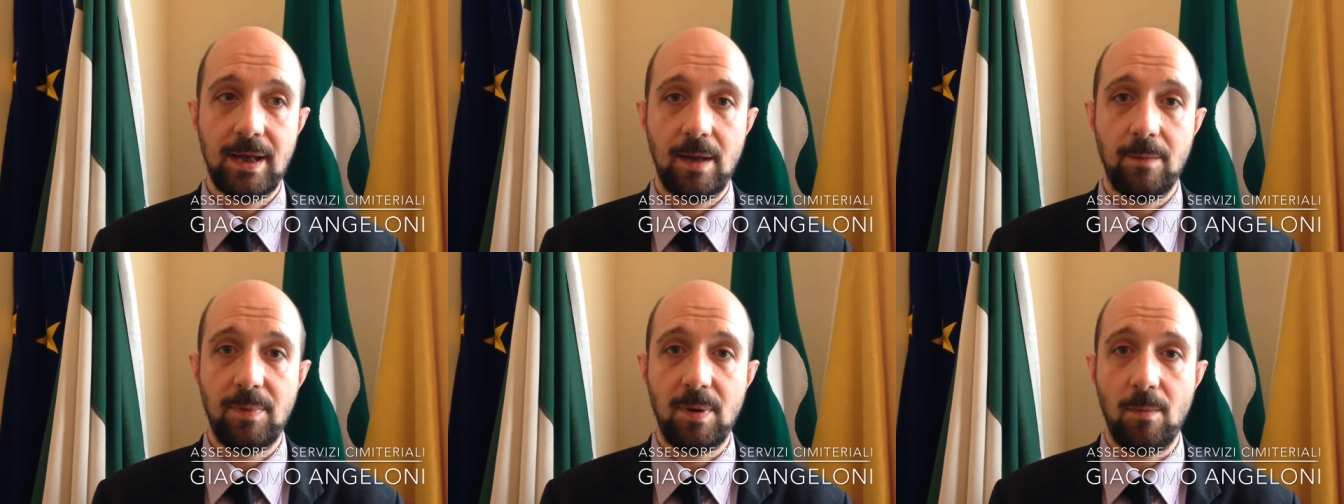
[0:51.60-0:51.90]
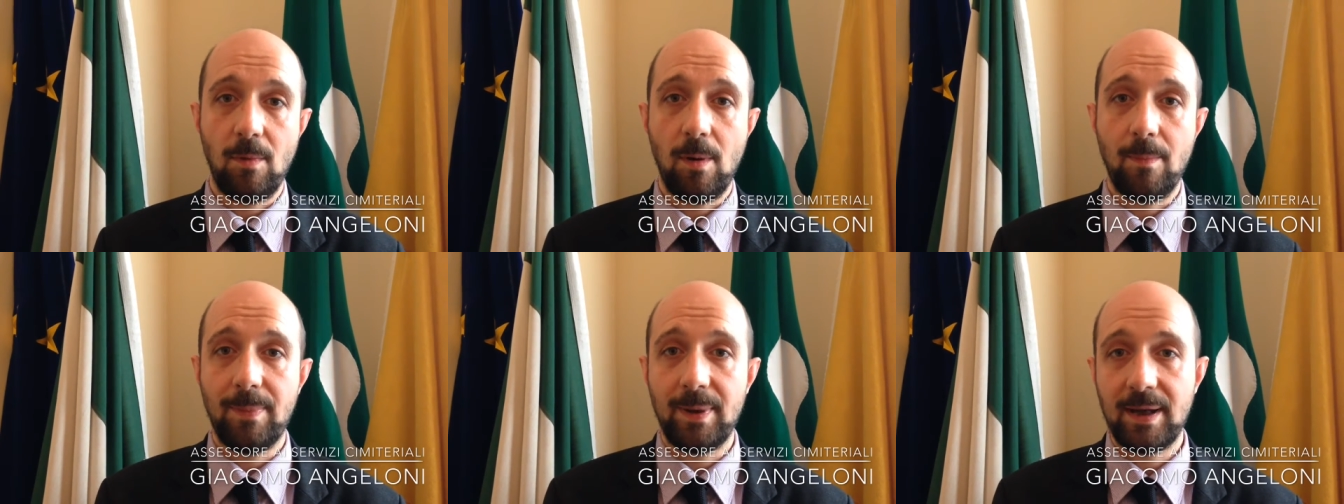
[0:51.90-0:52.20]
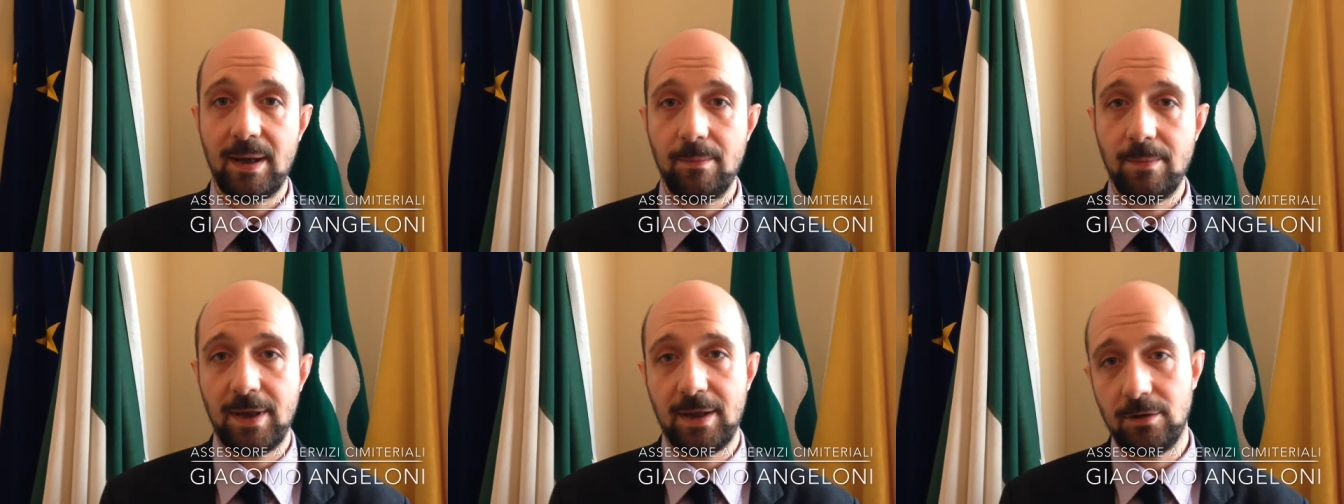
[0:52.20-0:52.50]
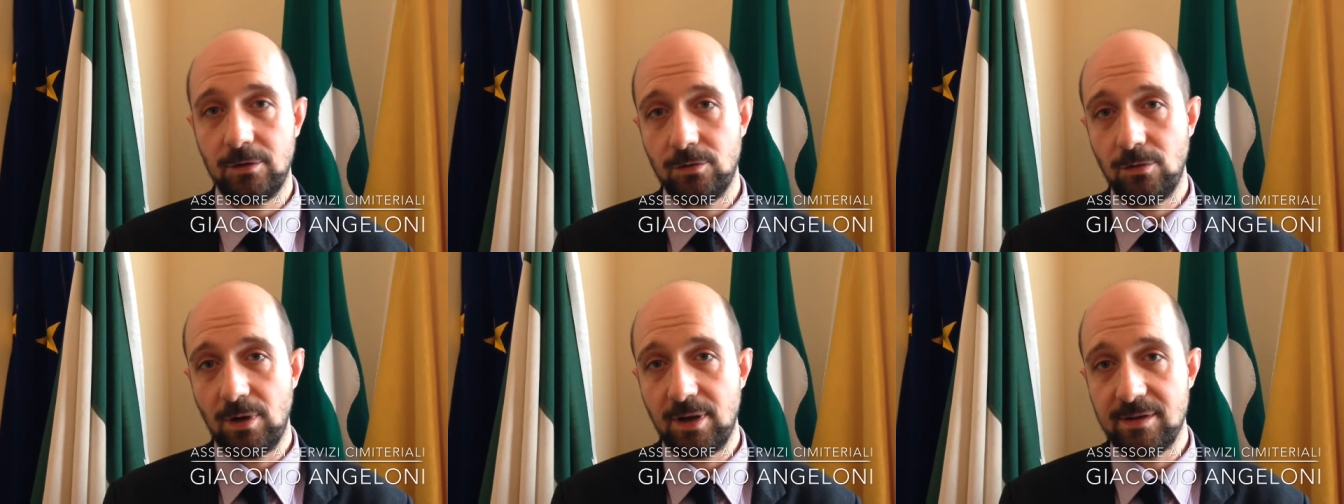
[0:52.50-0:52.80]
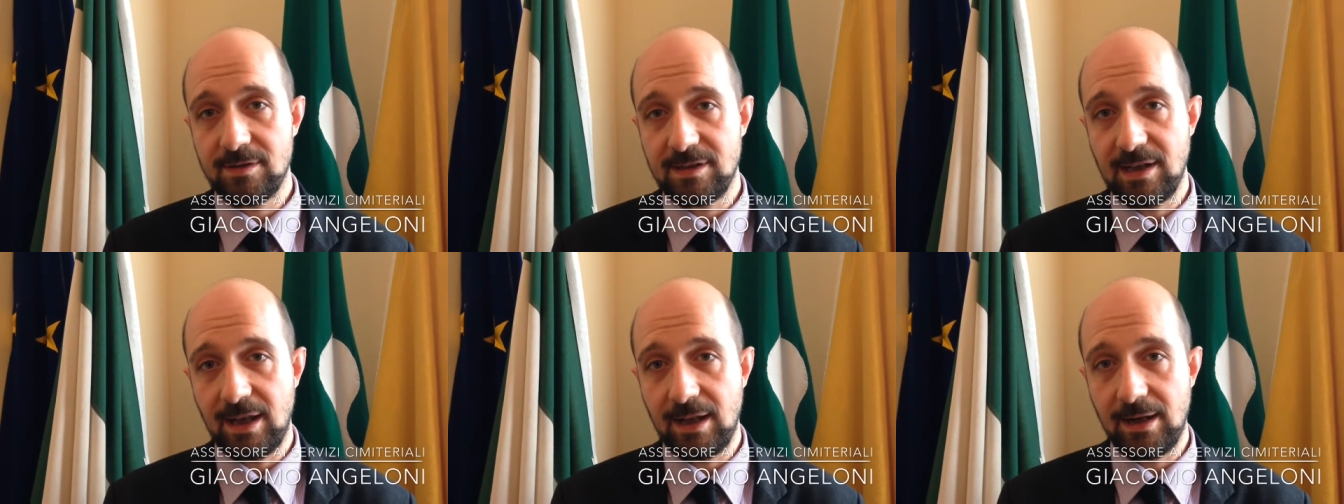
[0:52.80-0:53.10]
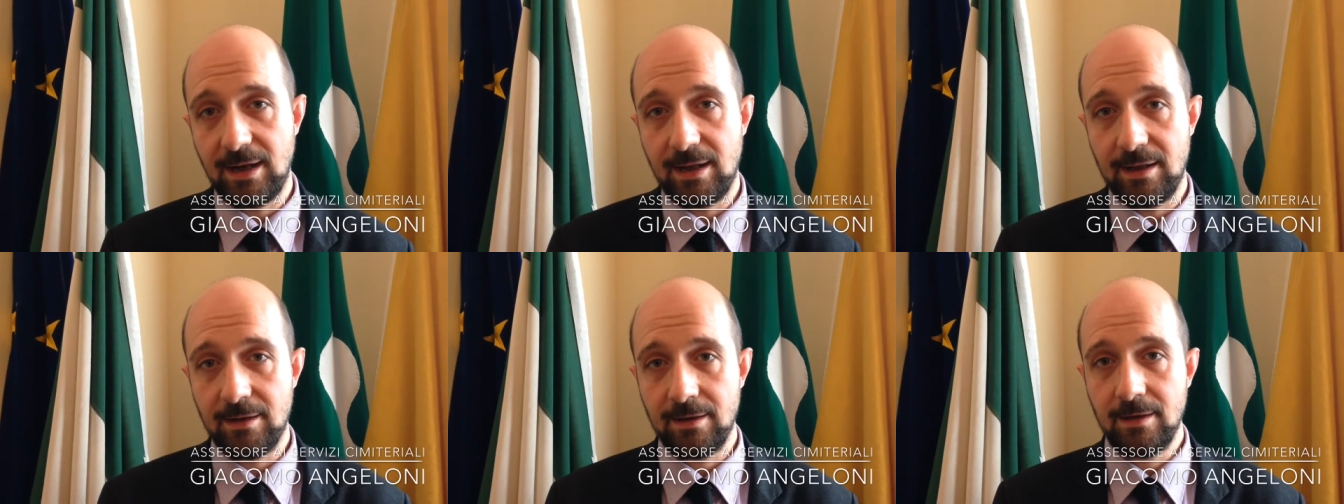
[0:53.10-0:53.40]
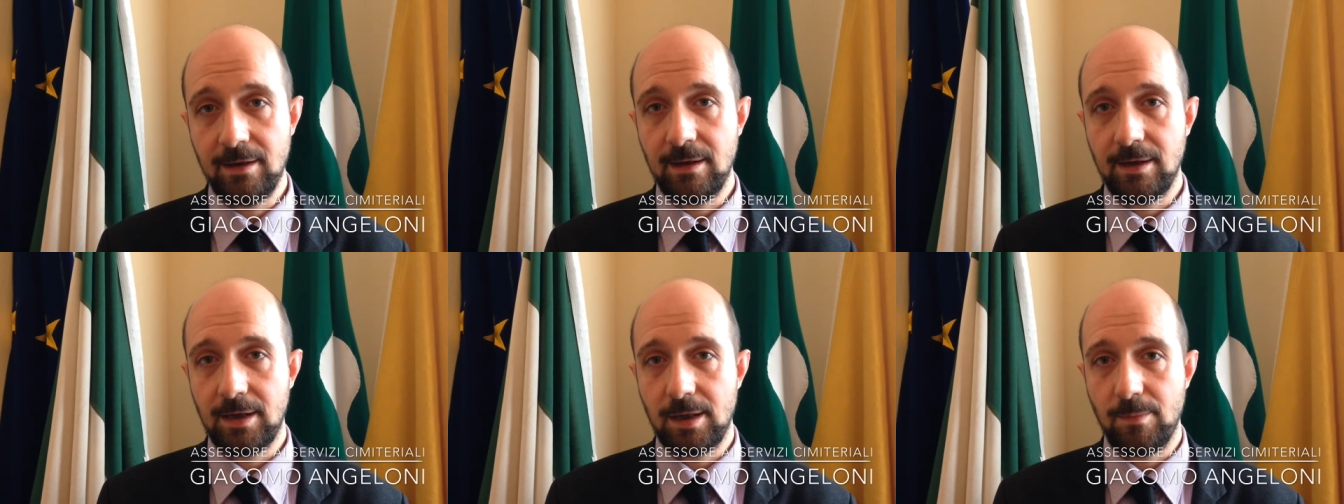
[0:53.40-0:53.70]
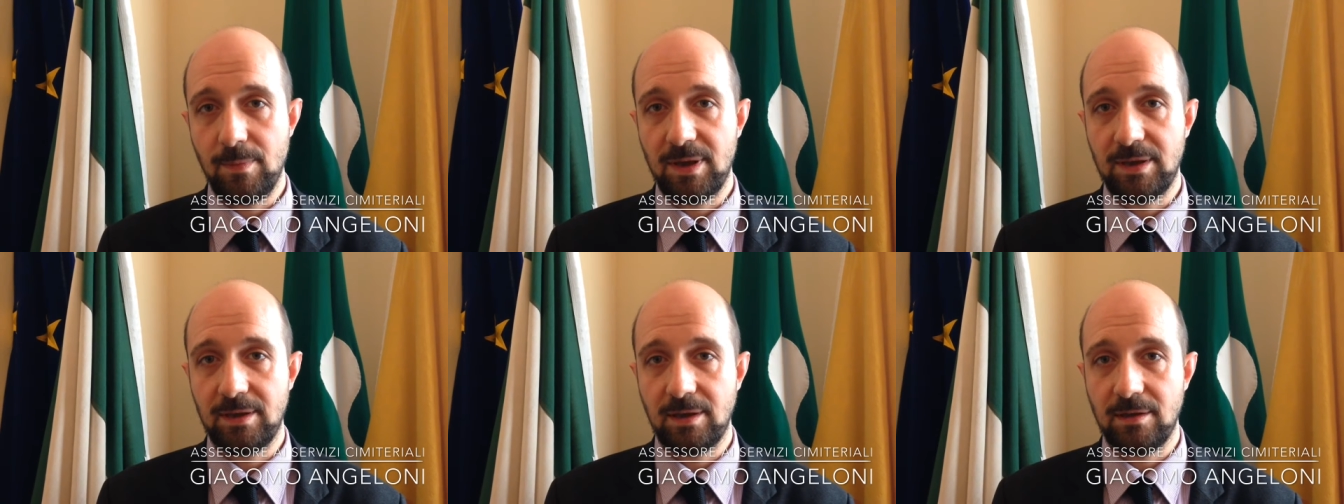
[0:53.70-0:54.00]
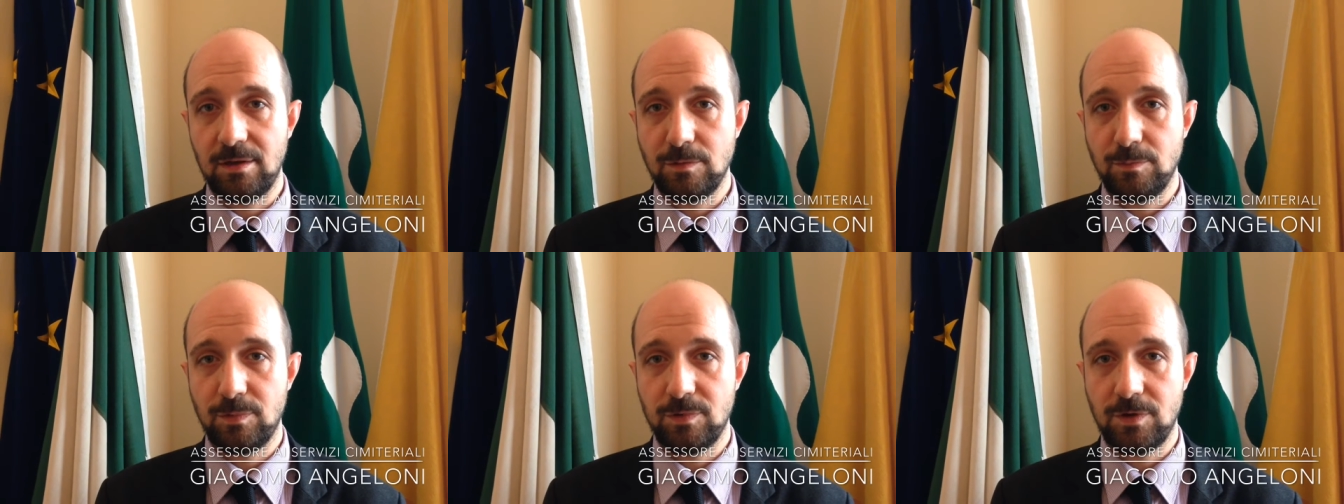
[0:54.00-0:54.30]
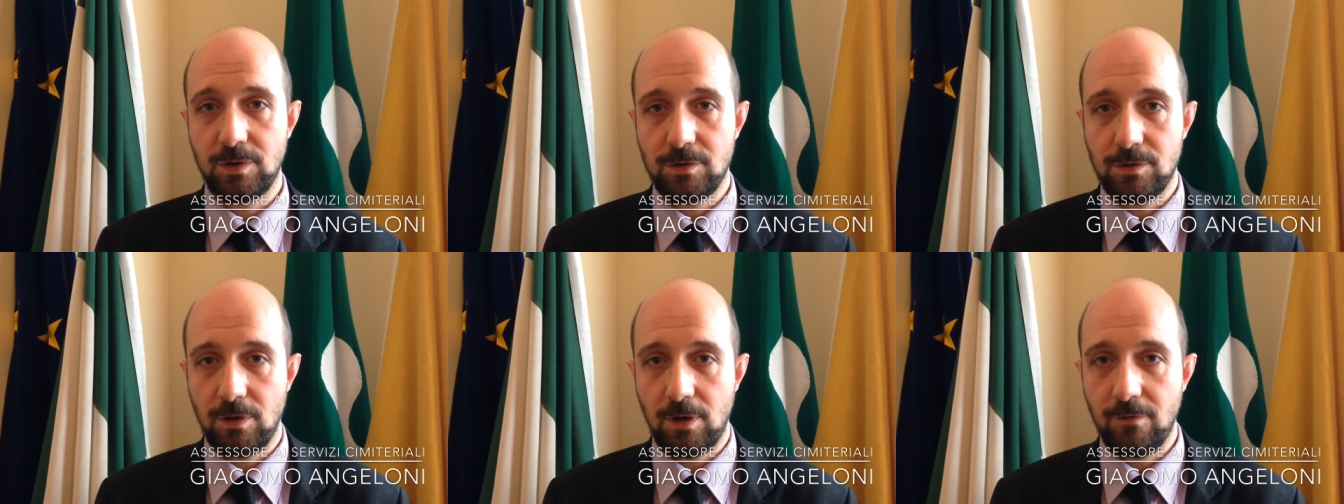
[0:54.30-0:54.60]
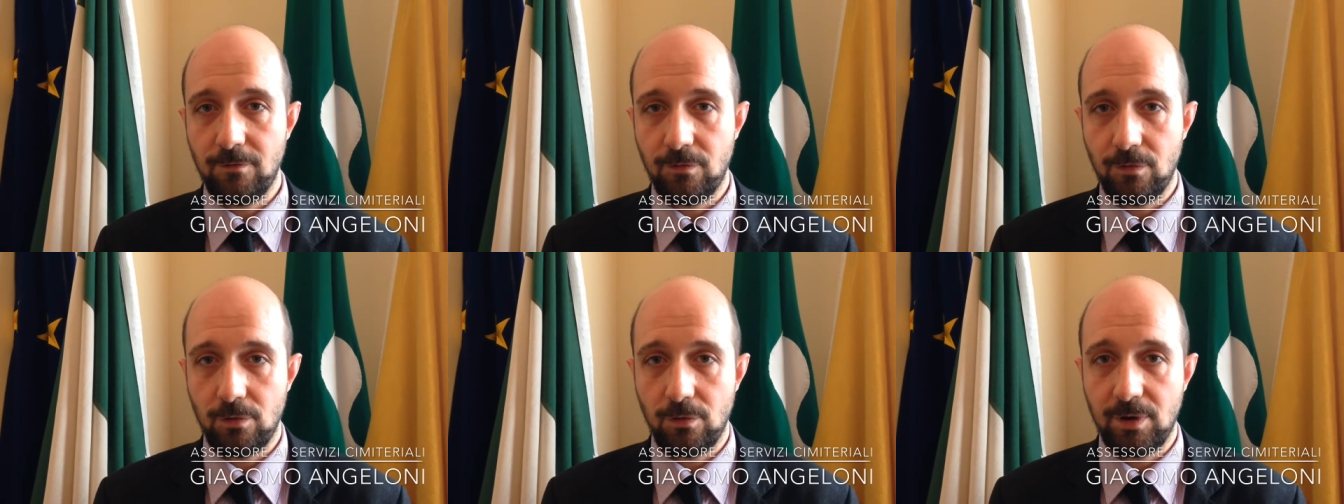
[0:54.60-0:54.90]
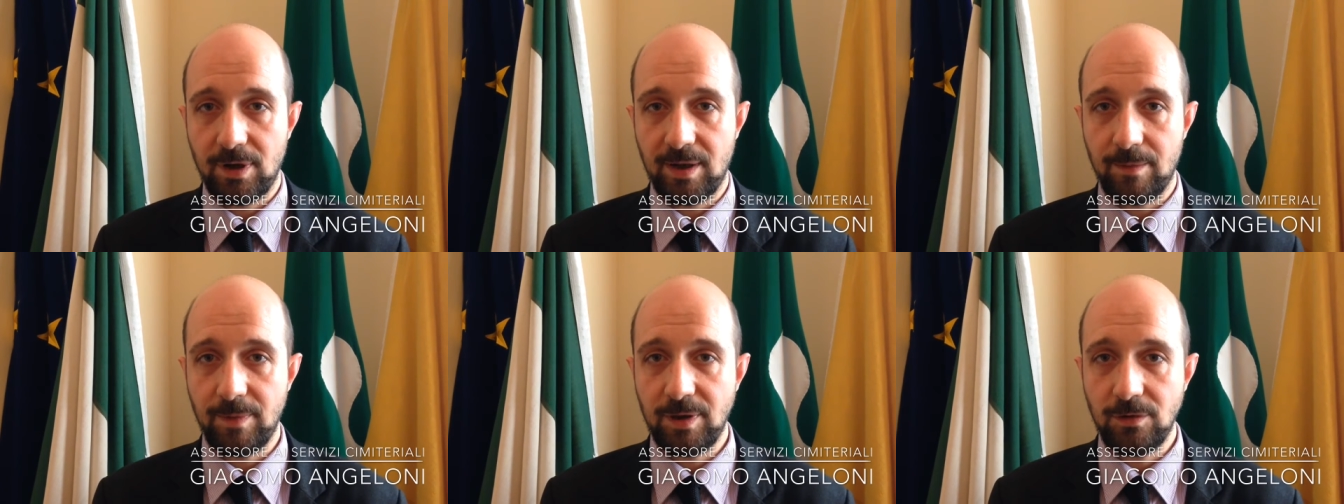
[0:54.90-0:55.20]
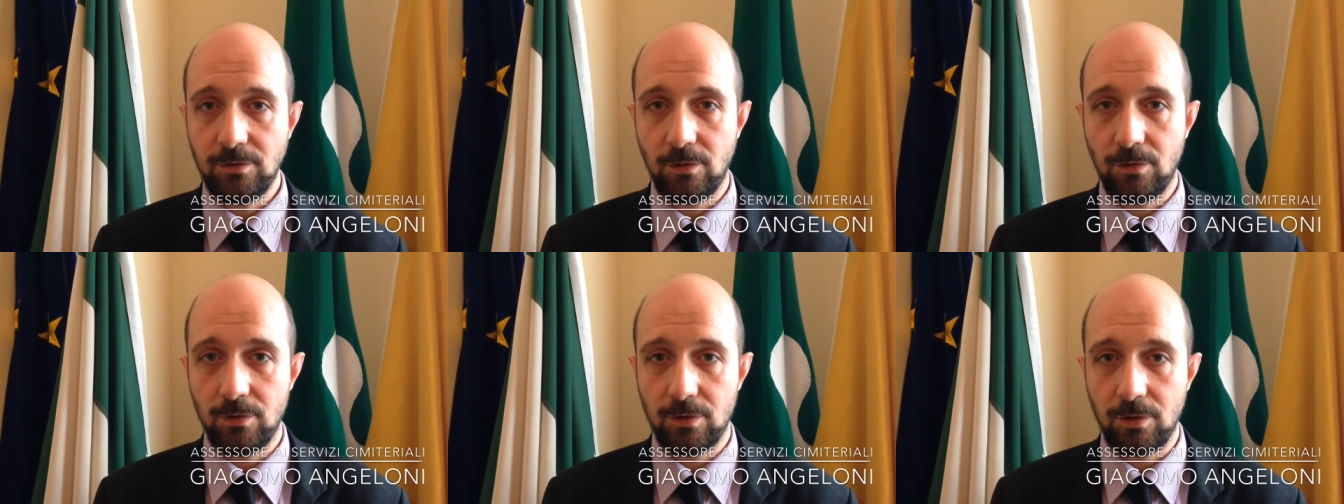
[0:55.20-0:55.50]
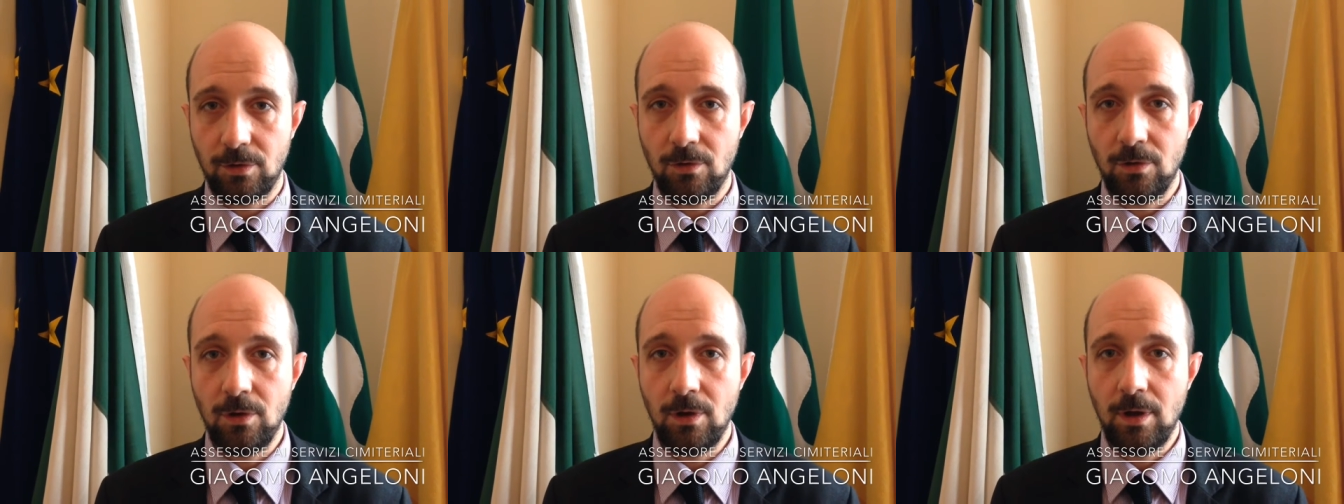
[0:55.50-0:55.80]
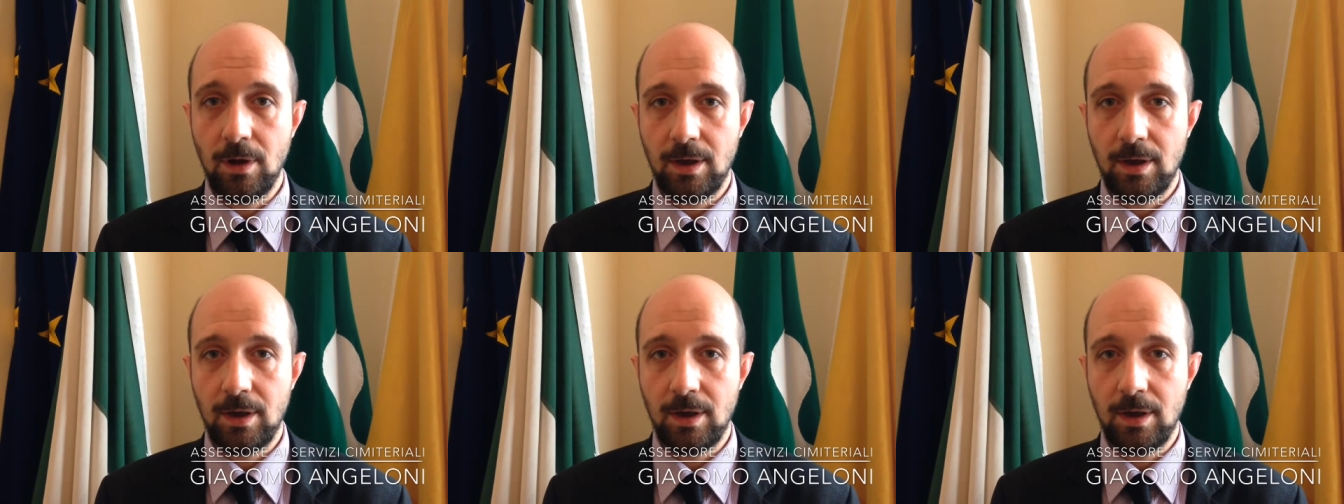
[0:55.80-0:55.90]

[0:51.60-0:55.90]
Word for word: e abbiamo a pagamento la sala che mette a disposizione il forno crematorio